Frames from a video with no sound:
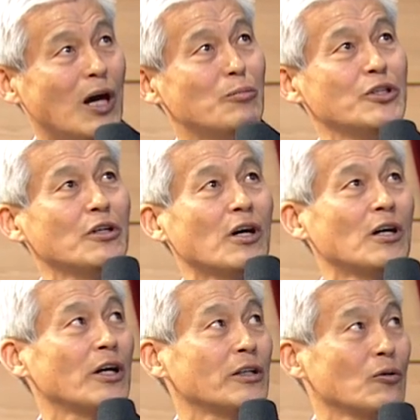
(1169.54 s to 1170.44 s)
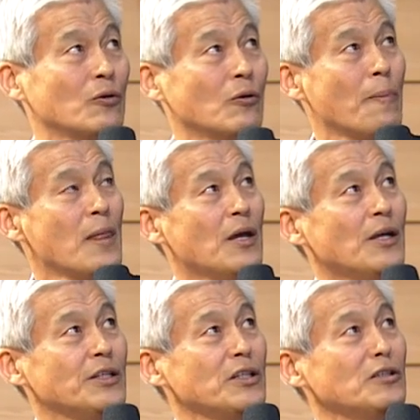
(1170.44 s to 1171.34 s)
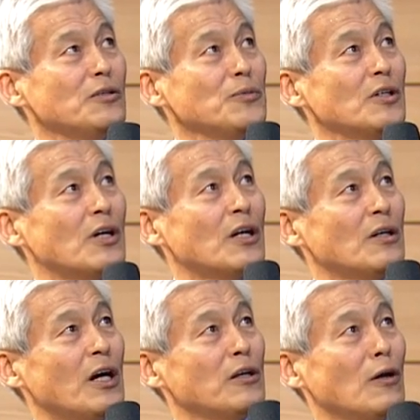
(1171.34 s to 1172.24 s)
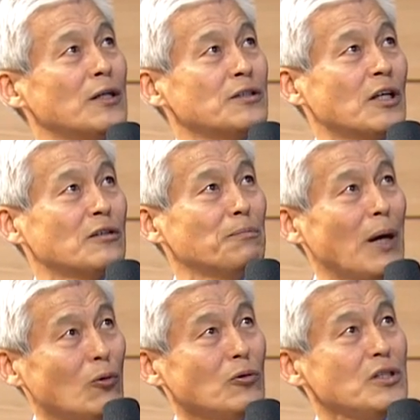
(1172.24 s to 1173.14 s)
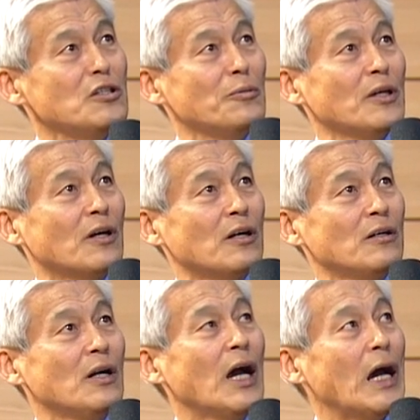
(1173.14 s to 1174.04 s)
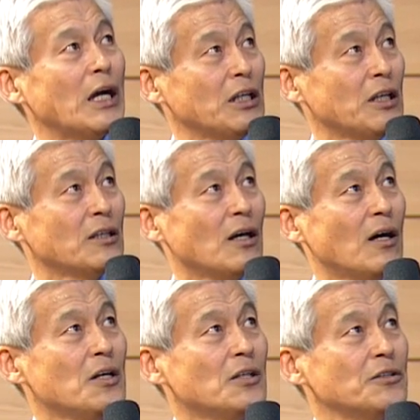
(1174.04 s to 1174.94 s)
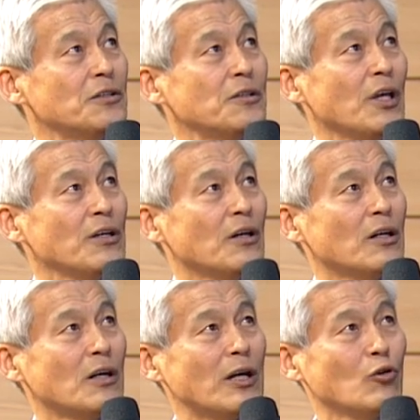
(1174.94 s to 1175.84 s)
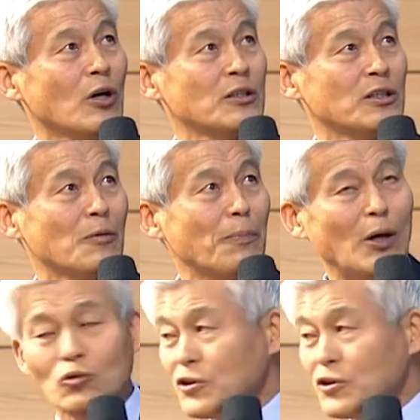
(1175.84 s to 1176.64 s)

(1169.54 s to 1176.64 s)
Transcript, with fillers: 아버지 역할을 하게 되고요. 임금 역할을 하려 하는 자는 바로 임금의 역할을 하게 된다. 스승의 역할을 하려고 하는 자는 바로